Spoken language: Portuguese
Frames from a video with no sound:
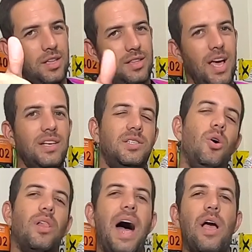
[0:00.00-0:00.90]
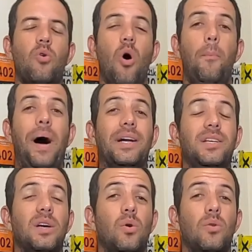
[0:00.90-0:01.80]
Deixe seu like,
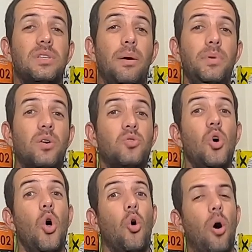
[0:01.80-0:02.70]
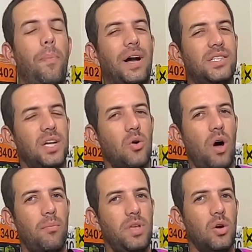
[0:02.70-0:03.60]
compartilha com os amigos, compartilha com
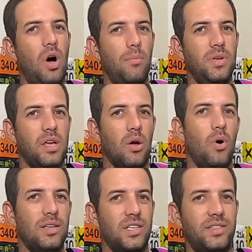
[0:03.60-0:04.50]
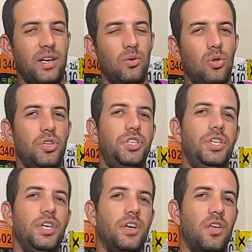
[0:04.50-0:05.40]
um amigo, um amigo que gosta de
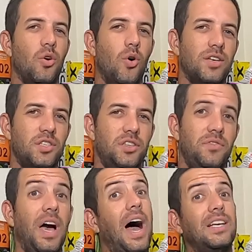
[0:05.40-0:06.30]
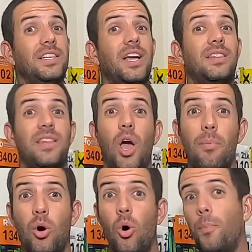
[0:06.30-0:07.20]
tecnologia, que gosta de viagem, que tem
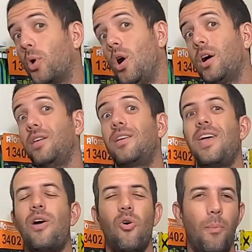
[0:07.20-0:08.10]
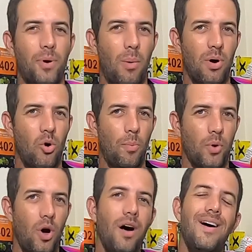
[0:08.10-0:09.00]
uma GoPro, que quer comprar uma
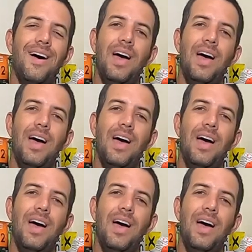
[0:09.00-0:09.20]
GoPro.